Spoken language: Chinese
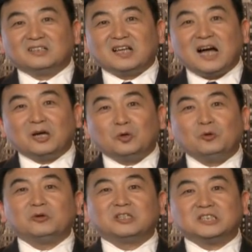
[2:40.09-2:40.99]
他
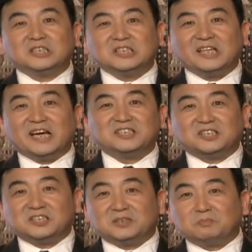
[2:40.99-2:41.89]
略知廉
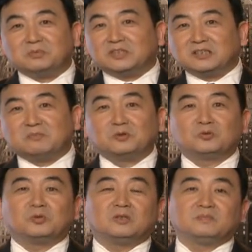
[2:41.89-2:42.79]
耻，不能这么
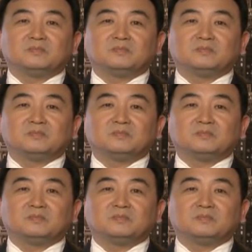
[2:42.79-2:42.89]
说。